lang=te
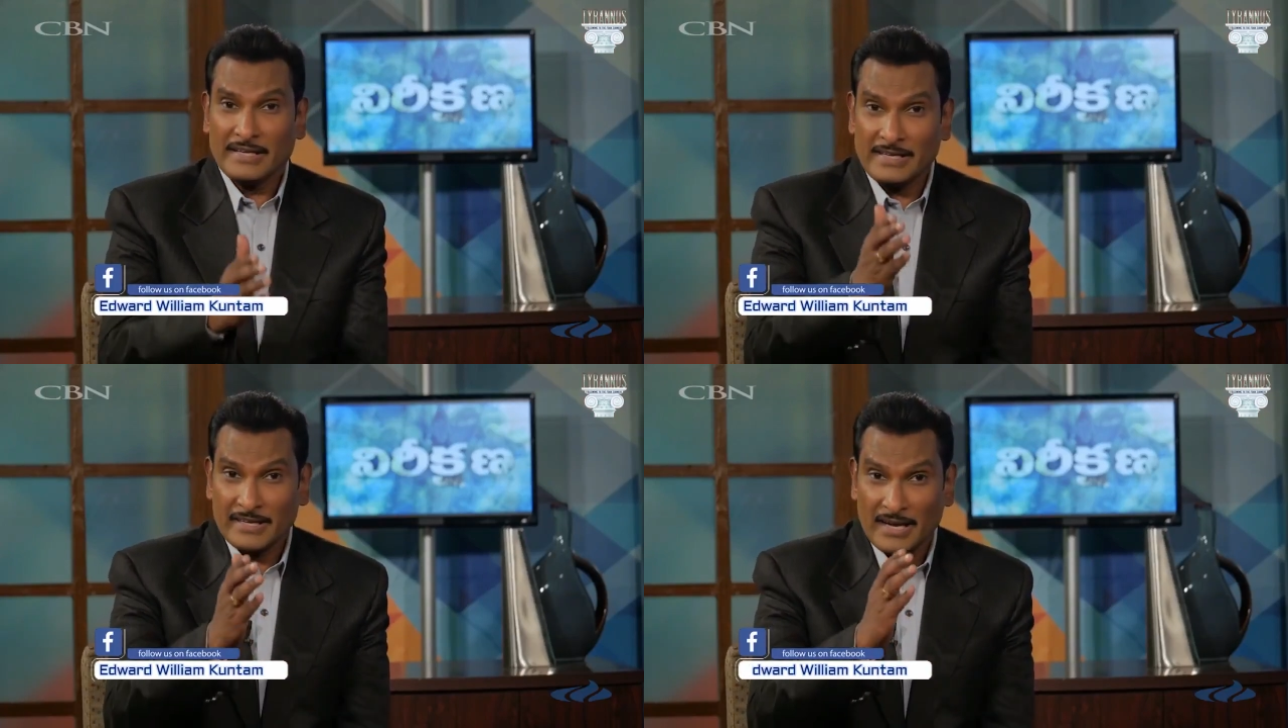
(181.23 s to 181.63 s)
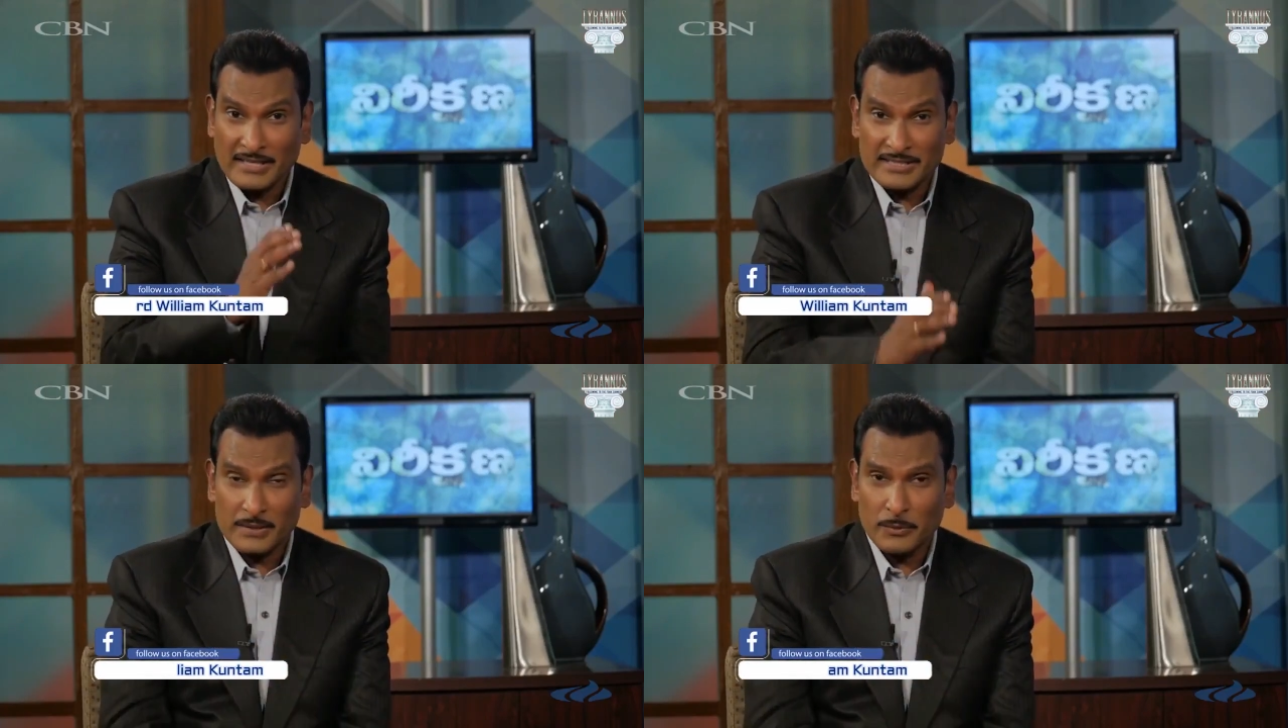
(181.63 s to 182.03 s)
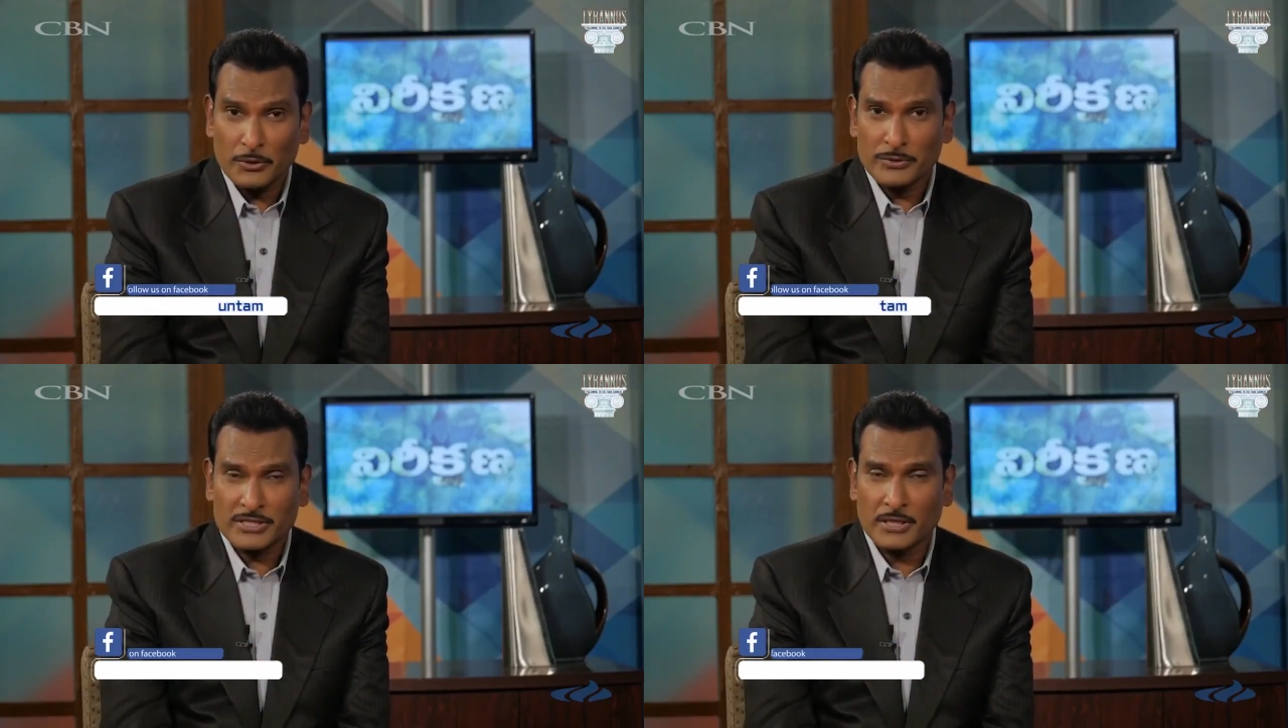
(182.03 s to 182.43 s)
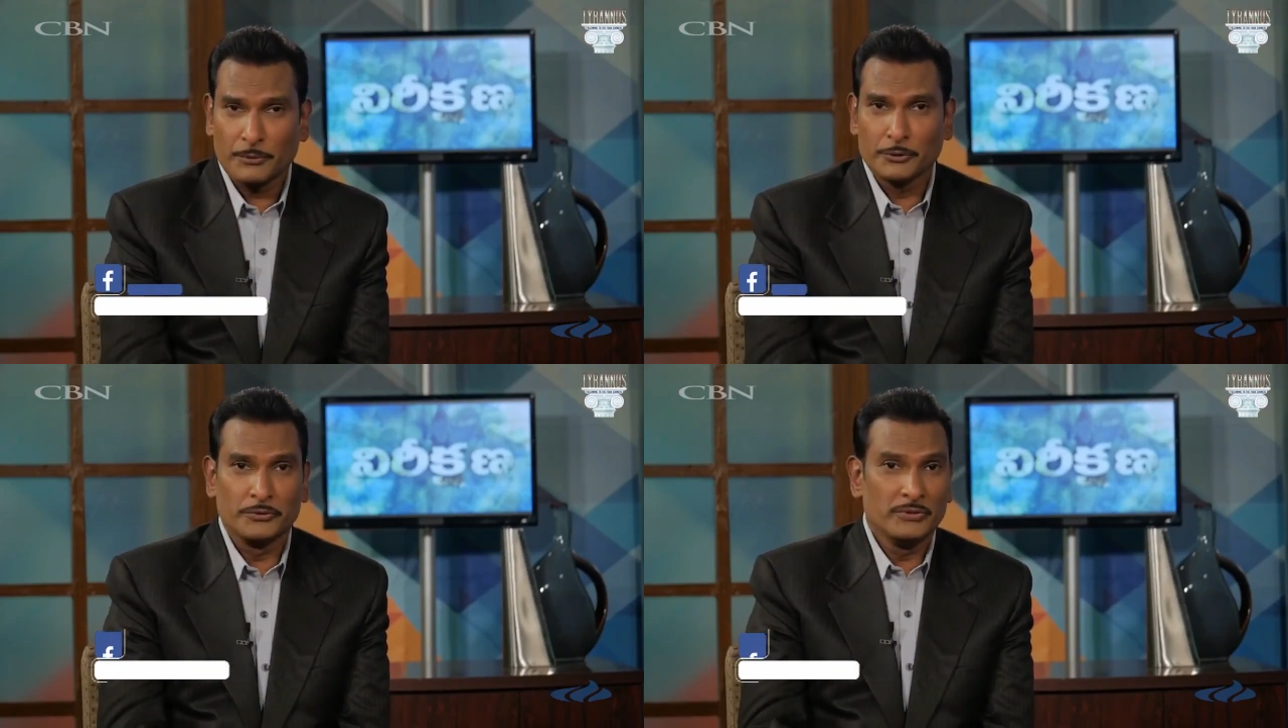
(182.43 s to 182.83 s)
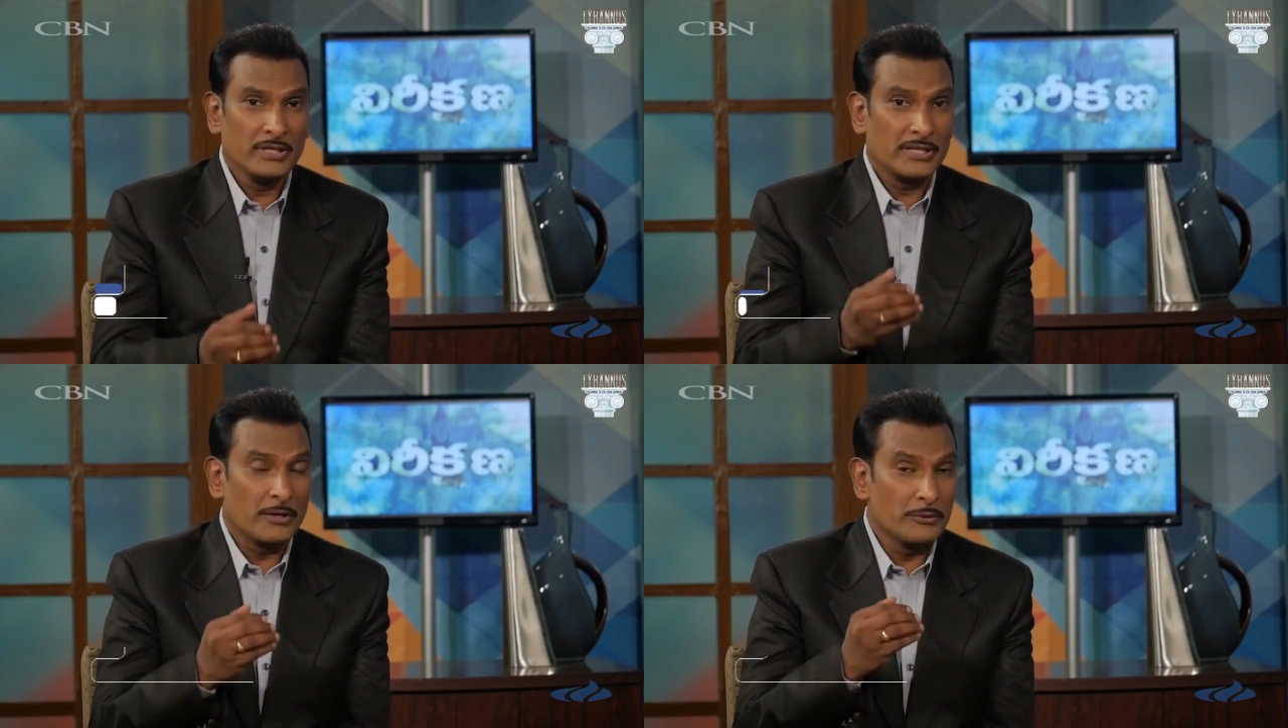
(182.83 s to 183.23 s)
నీ రాజ్యములో వచ్చినప్పుడు
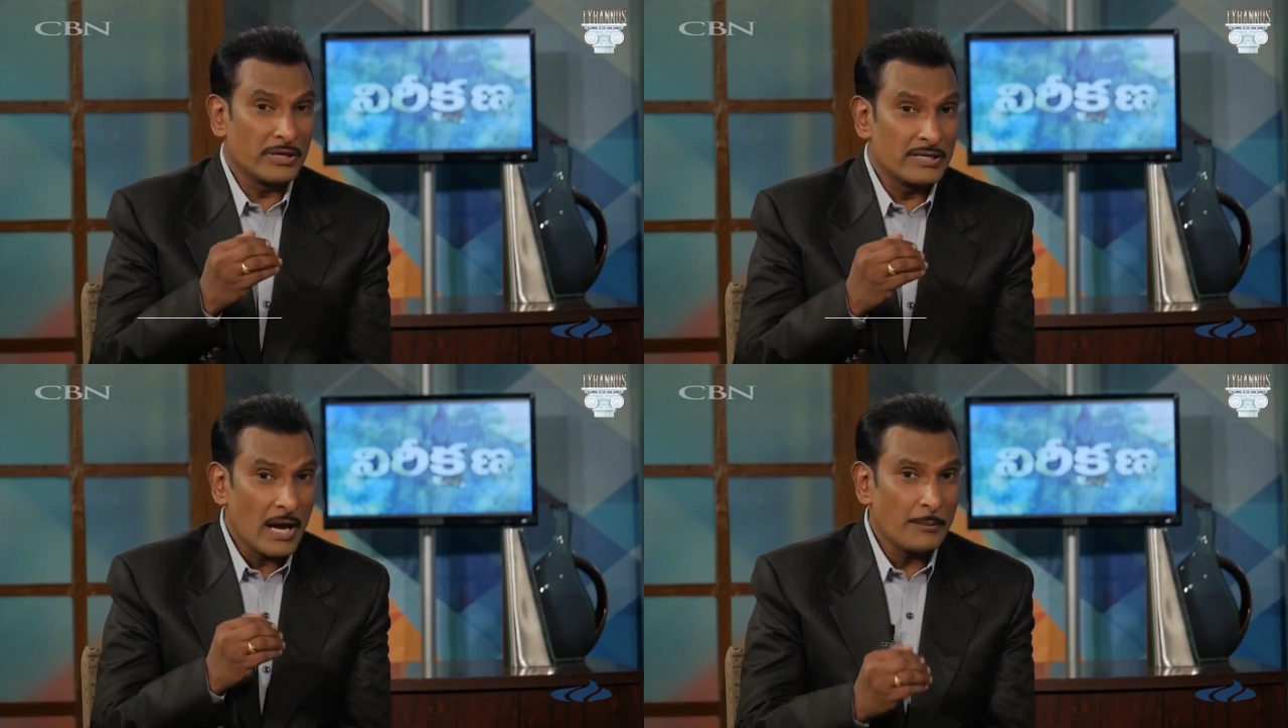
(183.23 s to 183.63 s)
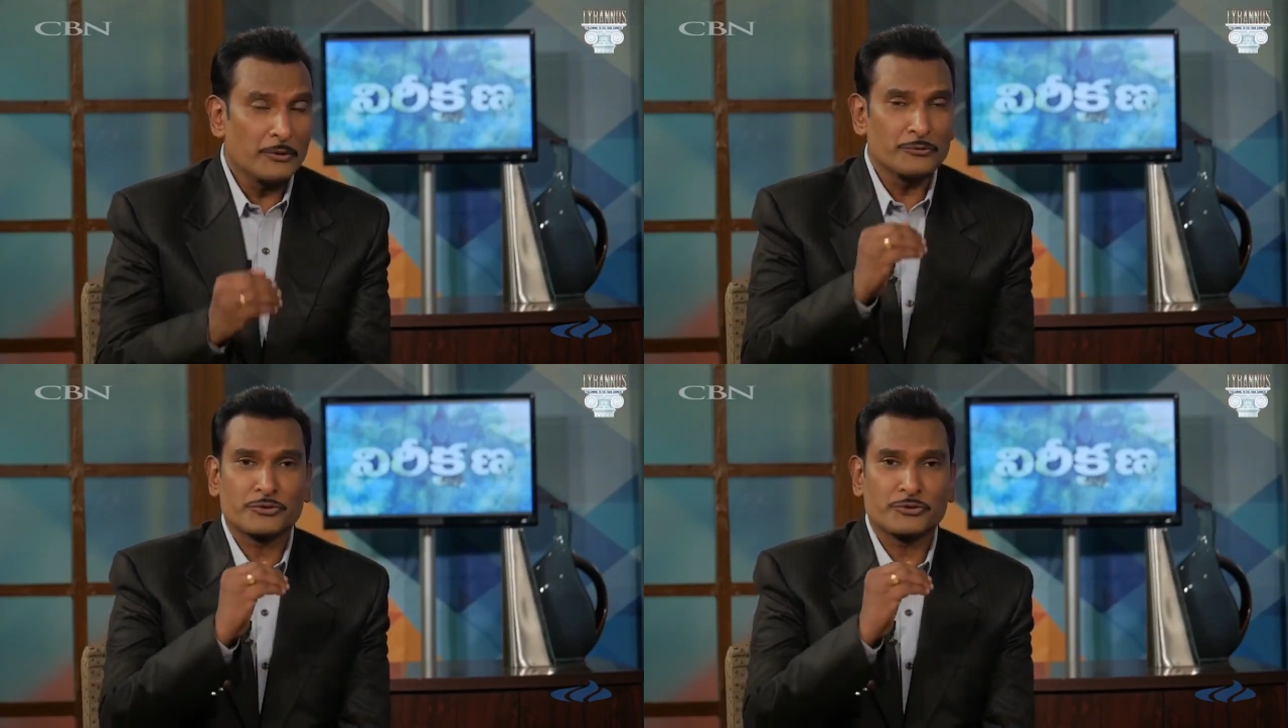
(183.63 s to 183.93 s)
నన్ను జ్ఞాపకం